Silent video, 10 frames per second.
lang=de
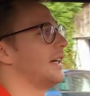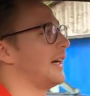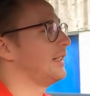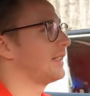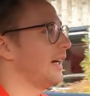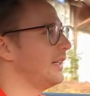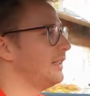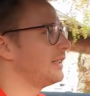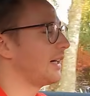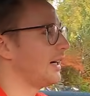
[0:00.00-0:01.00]
ein 3
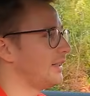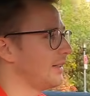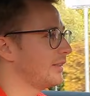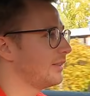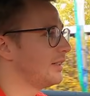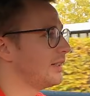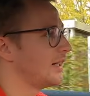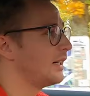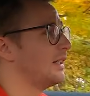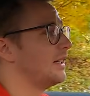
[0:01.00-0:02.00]
Liter Reihen
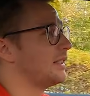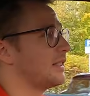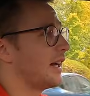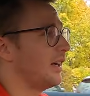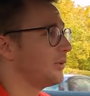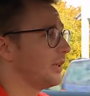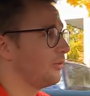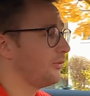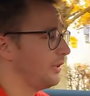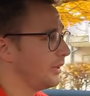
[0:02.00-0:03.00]
6-Zylinder,
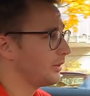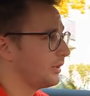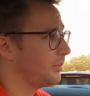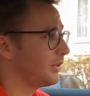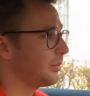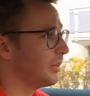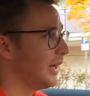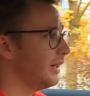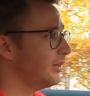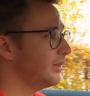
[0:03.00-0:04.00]
374
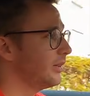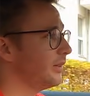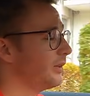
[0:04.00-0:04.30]
PS